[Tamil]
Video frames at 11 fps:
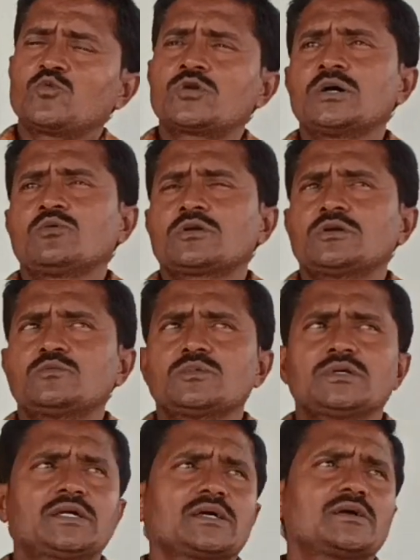முன்ன ஒரு
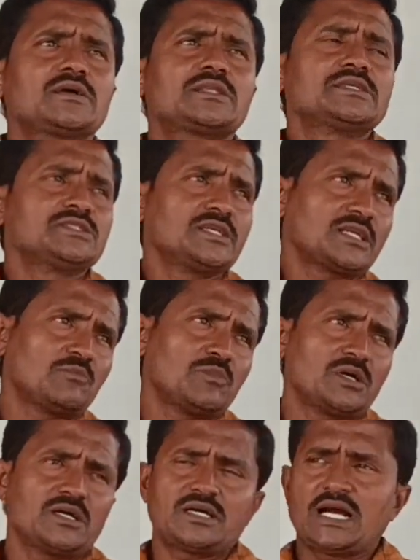எனக்கு தெரிஞ்சவங்க நம்ம
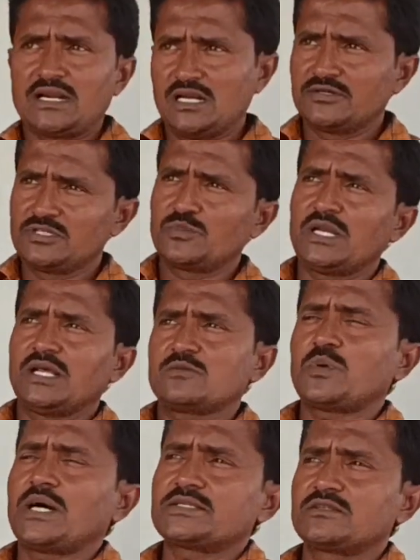காட்டில் வந்து இப்போ
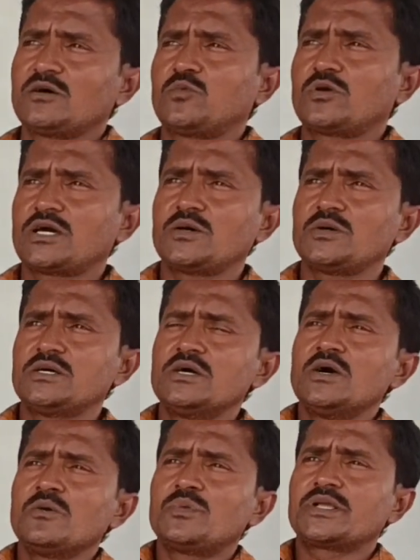எல்லோரும் பார்த்துட்டு தான் போனாங்க
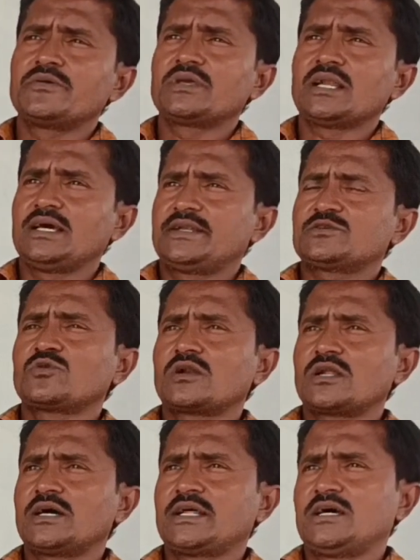பெரியவங்க எல்லாம் என்ன
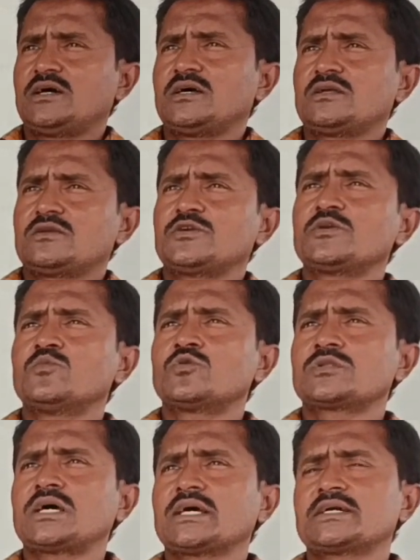சொல்கிறாங்கன்னா ரெண்டு மூணு
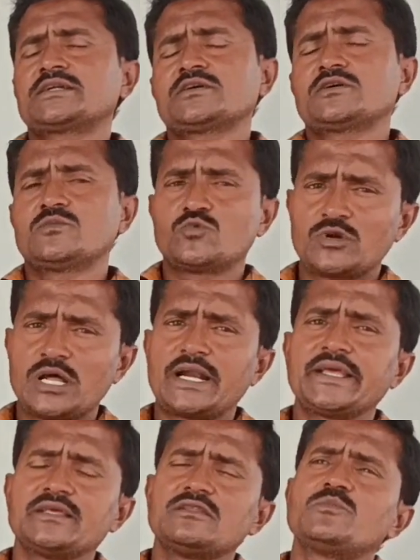தலைக்கட்டுக்கு
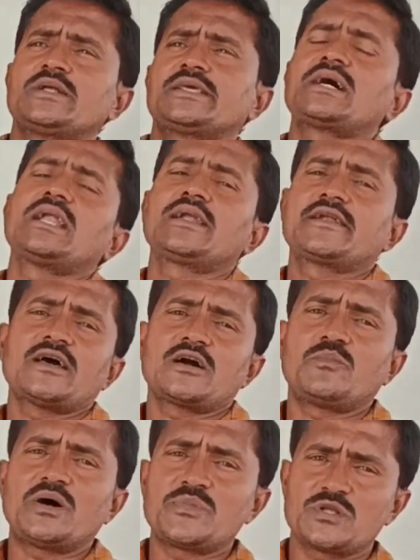முன்னாடி இது மாதிரி காளான்
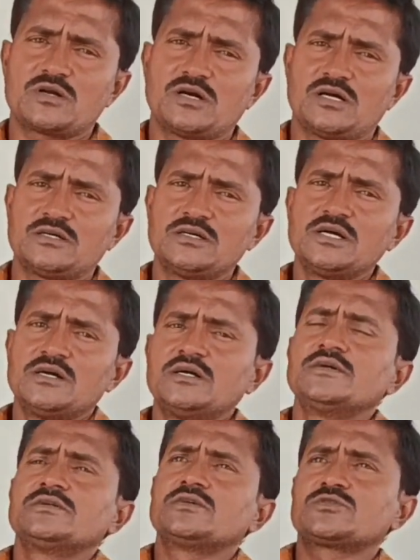நாங்கள்
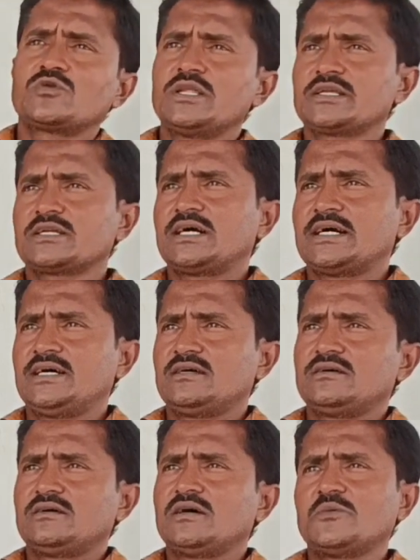பார்த்துருக்கோம் சொல்லியிருக்காங்க
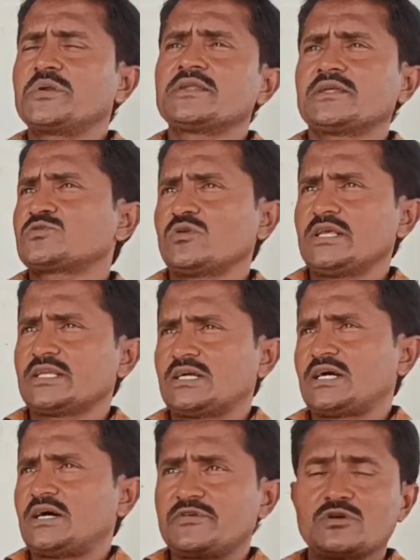அப்படின்னு தான்
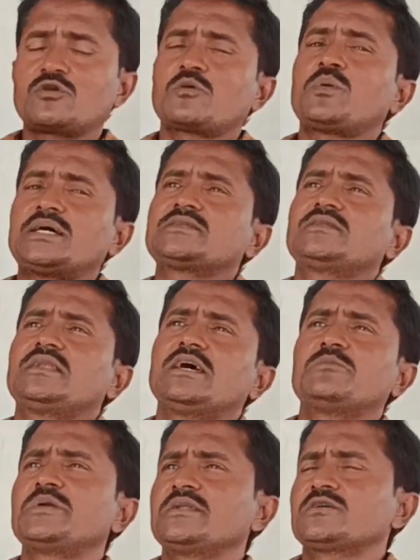சொல்லியிருக்காங்க அவங்க கூட பார்த்தது இல்லை
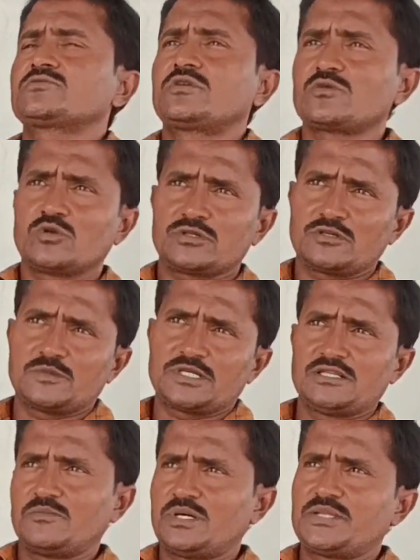அப்படின்னு தான் சொன்னார் ஒருத்தர்
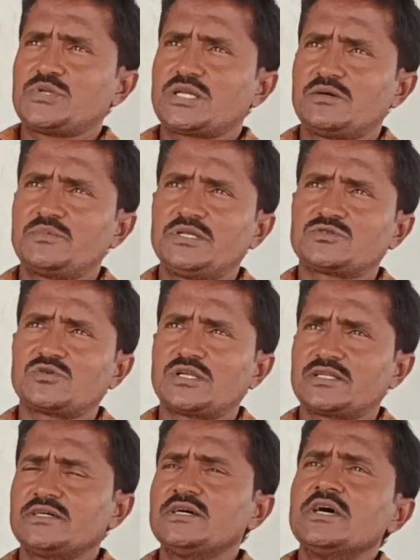மட்டும்தான் பார்த்துருக்கு அப்படின்னு
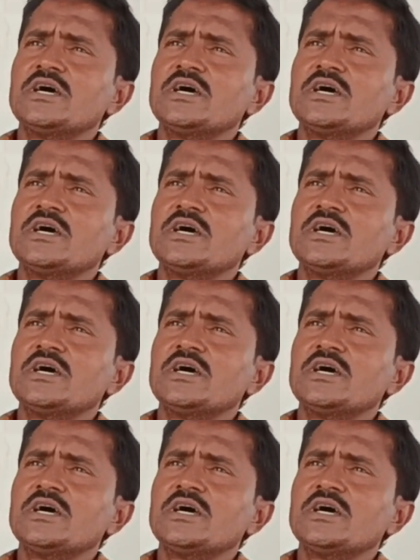சொன்னார்